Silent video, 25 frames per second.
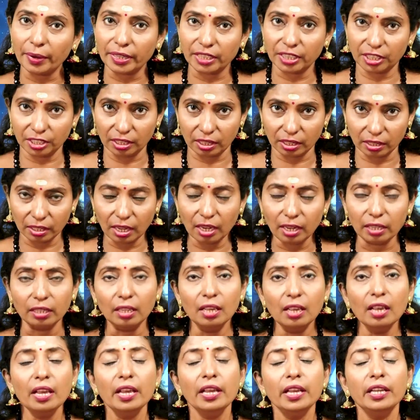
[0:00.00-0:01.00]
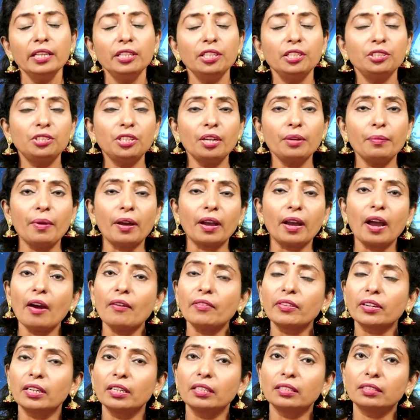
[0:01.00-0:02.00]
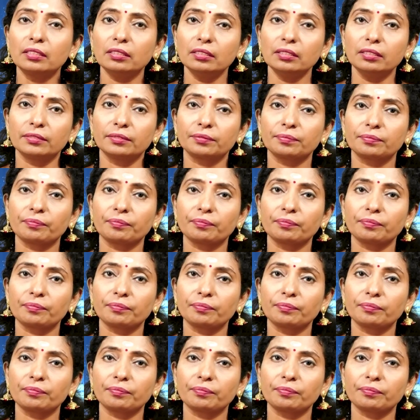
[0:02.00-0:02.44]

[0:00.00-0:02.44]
பெற்றிருந்தால் நிச்சயமாக அவர்களுக்கு